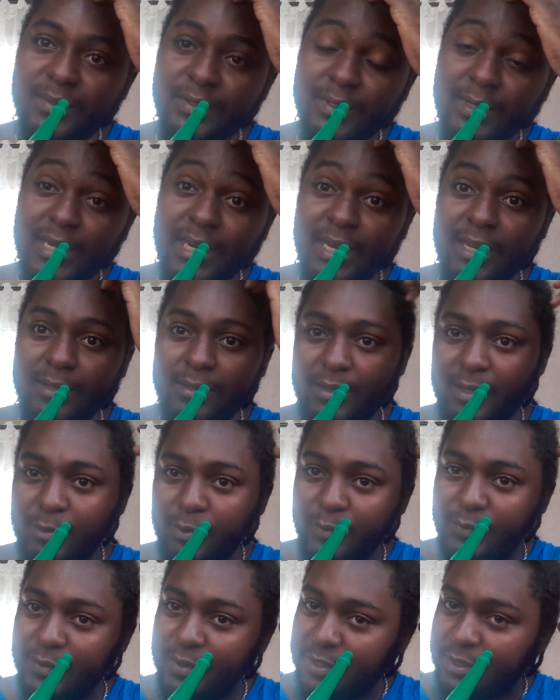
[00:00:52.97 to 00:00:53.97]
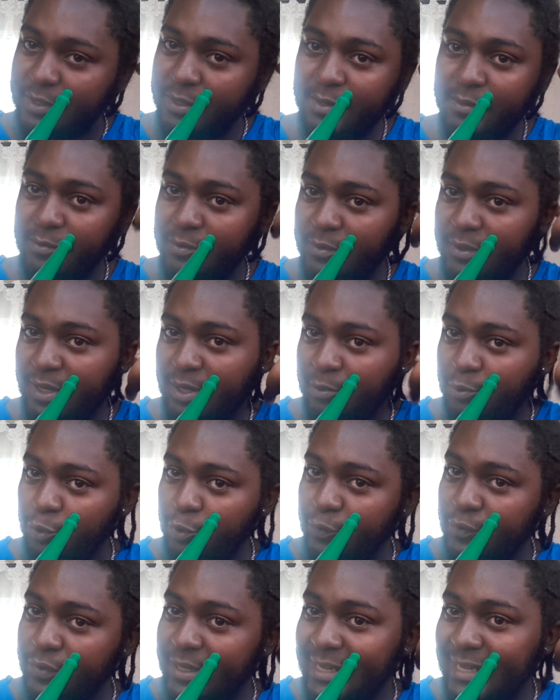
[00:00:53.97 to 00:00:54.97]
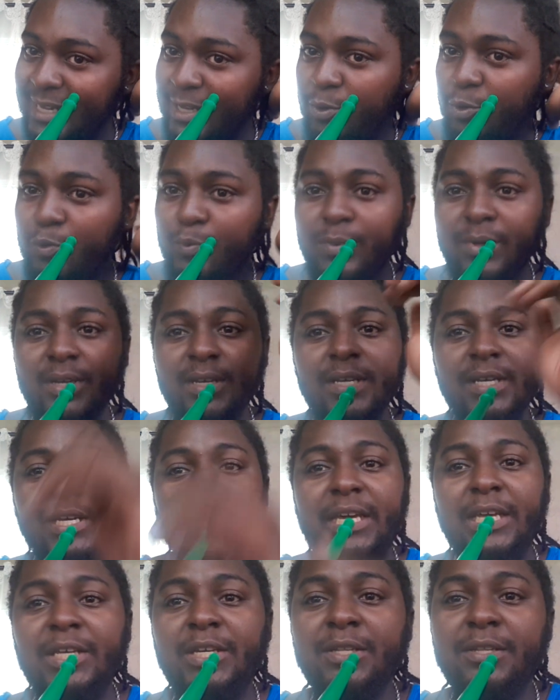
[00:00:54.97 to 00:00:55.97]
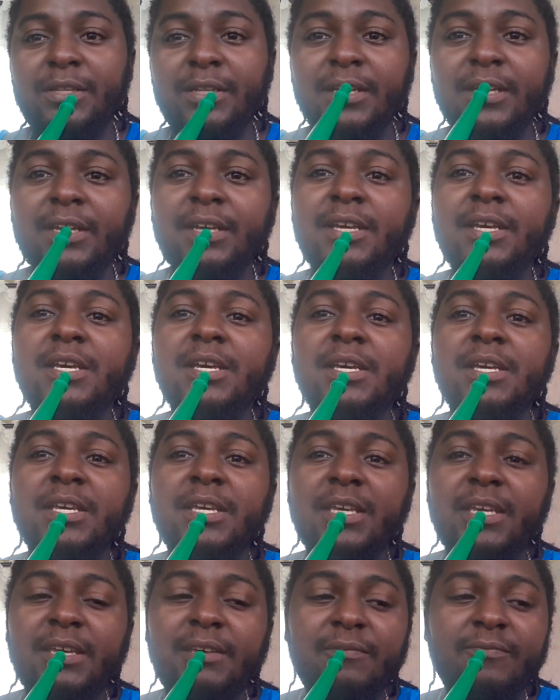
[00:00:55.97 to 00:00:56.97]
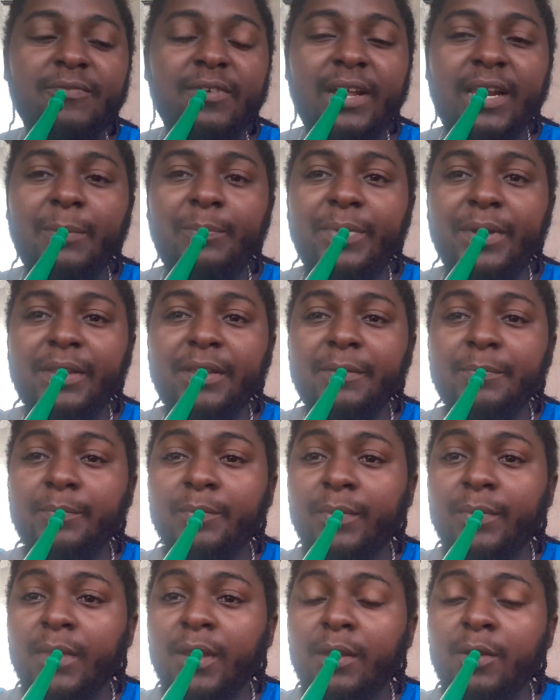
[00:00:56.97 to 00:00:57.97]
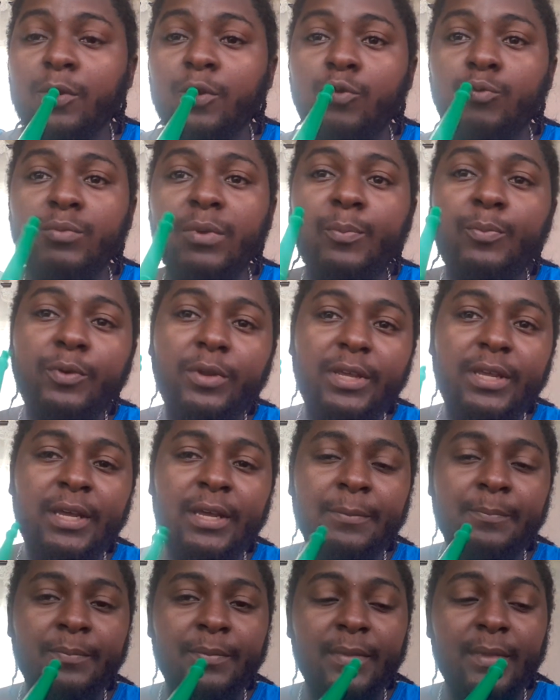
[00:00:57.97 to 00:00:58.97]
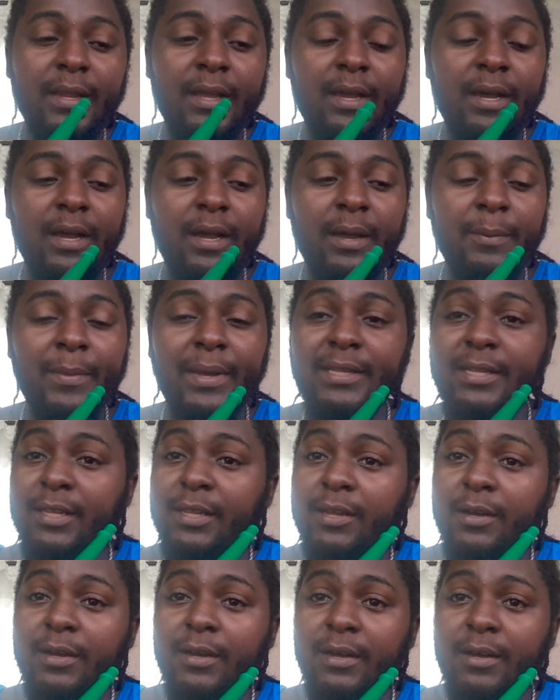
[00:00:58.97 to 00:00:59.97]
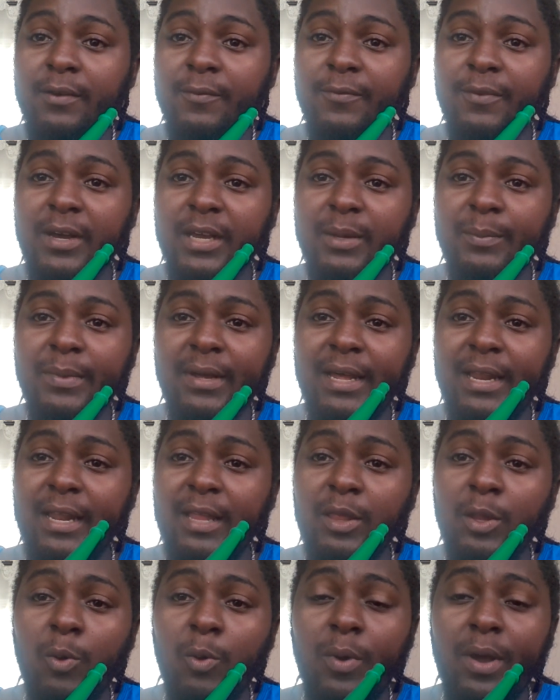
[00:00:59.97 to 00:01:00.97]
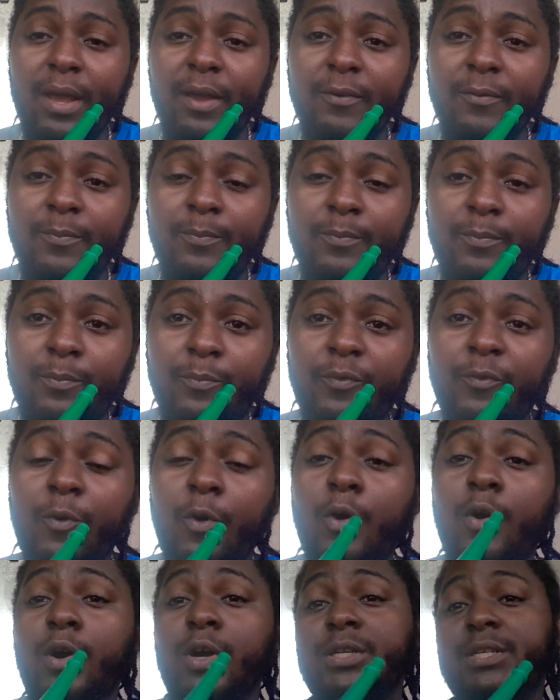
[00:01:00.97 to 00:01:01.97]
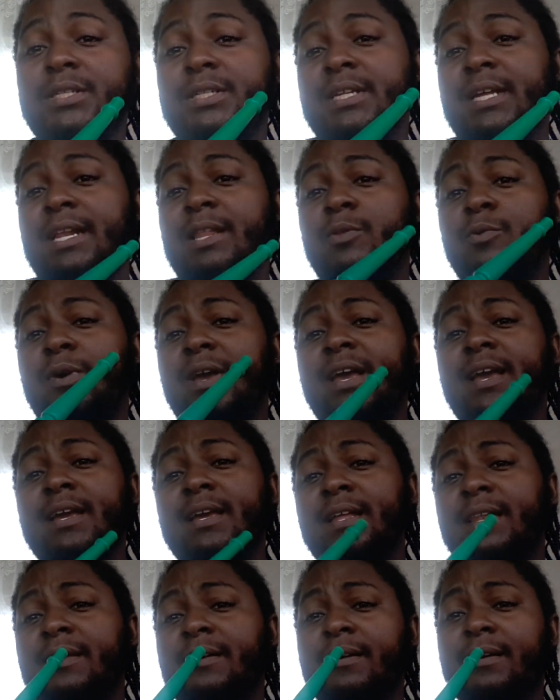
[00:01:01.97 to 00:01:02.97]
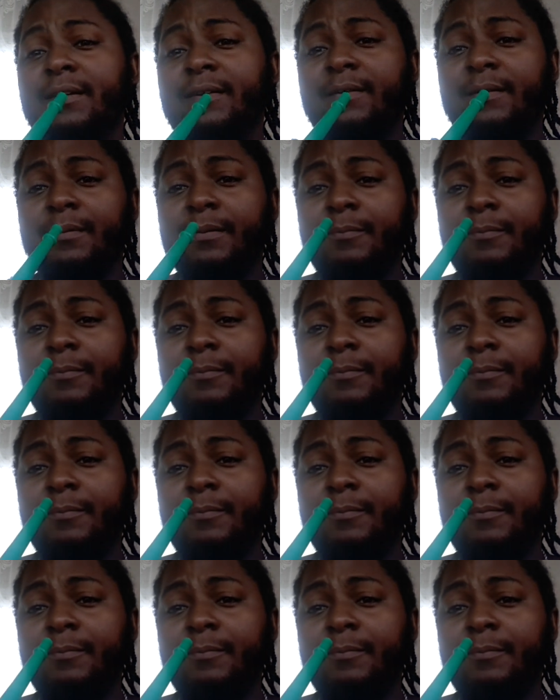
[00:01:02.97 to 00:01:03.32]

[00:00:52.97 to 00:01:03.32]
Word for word: Cara, sem dúvida, assim, ó, não tem dúvida nenhuma em dizer que vale a pena. Uma porque a menta da Fakma, ela não é forte, assim, ela não é aquela